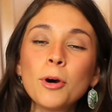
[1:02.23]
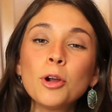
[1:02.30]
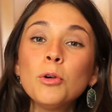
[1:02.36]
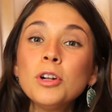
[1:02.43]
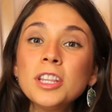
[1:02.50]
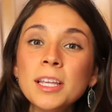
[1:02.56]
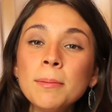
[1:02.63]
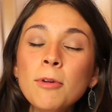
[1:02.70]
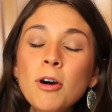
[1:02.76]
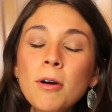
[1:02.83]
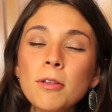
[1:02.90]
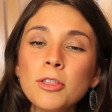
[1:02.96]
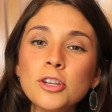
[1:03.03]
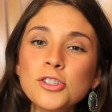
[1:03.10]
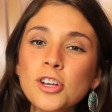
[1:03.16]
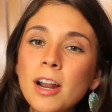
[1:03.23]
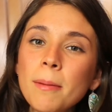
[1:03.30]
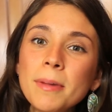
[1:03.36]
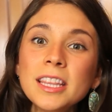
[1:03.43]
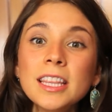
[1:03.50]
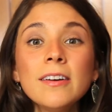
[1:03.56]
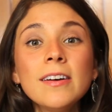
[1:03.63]
Por último, no
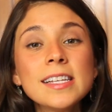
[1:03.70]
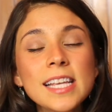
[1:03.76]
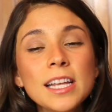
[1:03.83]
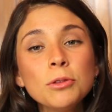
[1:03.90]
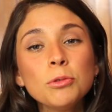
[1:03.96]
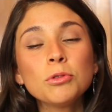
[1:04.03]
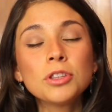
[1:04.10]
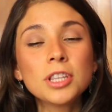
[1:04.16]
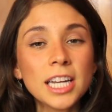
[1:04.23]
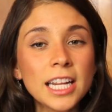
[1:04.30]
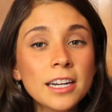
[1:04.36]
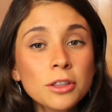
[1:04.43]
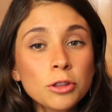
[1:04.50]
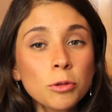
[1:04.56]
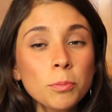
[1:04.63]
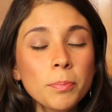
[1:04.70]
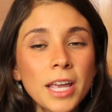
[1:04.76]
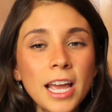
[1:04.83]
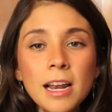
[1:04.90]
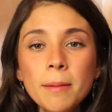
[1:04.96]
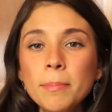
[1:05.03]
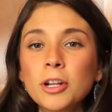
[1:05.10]
solamente vas a nutrir tu
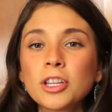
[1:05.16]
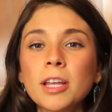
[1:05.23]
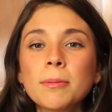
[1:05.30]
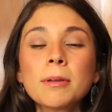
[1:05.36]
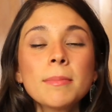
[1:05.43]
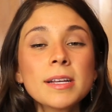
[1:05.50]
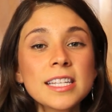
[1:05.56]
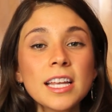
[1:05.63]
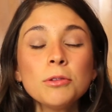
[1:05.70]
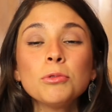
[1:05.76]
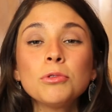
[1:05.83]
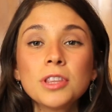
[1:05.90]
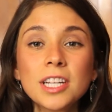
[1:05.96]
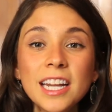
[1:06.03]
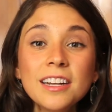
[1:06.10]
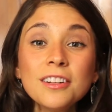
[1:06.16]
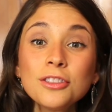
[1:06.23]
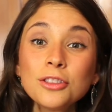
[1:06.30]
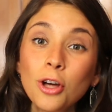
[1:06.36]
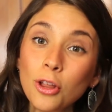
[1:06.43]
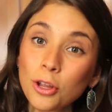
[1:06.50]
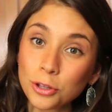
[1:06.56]
piel, pero también vas a nutrir
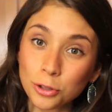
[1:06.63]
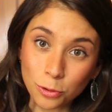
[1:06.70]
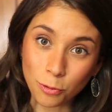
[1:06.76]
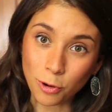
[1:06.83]
todo tu